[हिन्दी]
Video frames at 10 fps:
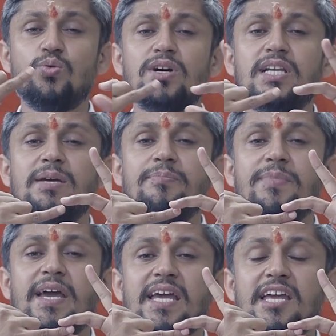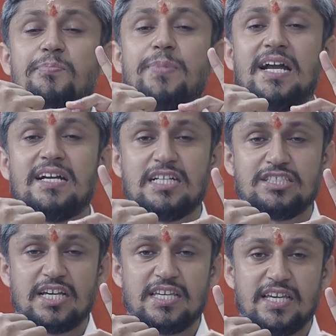उंगली में ही पहनना
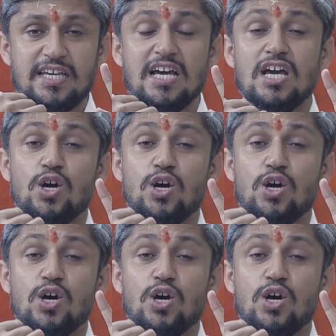चाहिए